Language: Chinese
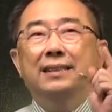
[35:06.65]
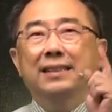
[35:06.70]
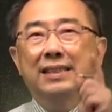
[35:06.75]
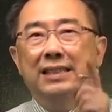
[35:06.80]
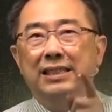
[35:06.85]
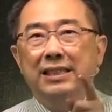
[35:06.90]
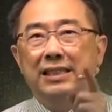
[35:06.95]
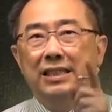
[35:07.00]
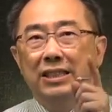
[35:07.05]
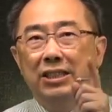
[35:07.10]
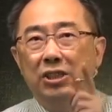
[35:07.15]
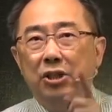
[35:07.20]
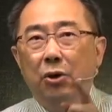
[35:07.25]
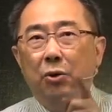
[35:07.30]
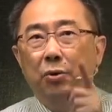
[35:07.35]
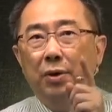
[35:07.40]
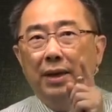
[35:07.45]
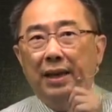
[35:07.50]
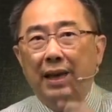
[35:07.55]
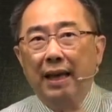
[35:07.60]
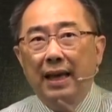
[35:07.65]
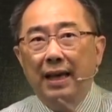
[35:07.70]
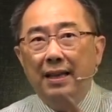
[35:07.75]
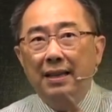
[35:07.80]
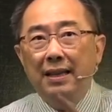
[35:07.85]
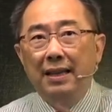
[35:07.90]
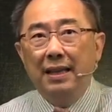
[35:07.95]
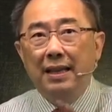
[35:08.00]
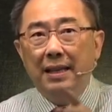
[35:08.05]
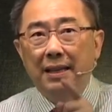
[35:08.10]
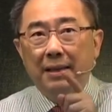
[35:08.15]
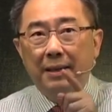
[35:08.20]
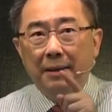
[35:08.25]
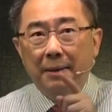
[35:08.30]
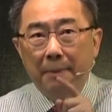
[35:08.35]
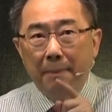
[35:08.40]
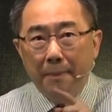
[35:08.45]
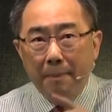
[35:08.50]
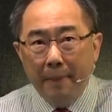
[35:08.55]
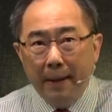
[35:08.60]
祈求给
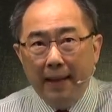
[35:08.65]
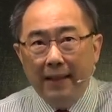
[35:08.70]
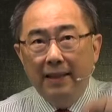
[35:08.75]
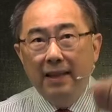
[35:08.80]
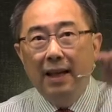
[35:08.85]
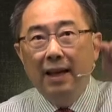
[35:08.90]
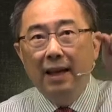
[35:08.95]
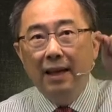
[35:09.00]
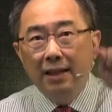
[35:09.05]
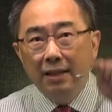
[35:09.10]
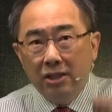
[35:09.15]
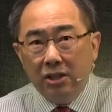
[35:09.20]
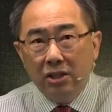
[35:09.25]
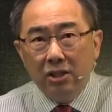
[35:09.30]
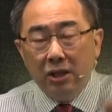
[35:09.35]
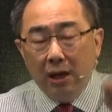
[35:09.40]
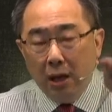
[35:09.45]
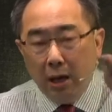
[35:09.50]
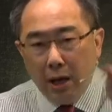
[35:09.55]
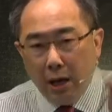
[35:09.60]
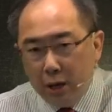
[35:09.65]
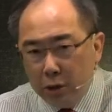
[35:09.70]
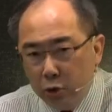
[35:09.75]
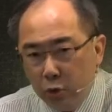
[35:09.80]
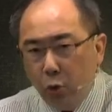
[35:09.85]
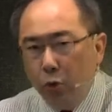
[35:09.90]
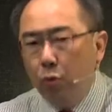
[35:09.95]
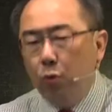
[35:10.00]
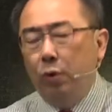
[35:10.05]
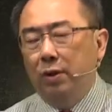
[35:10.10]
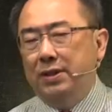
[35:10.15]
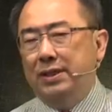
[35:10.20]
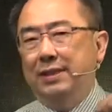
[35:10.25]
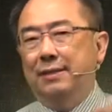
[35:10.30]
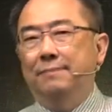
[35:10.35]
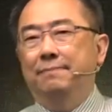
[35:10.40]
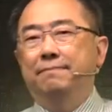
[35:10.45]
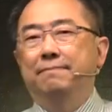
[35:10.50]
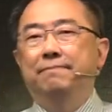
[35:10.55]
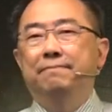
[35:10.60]
你们是很多果子，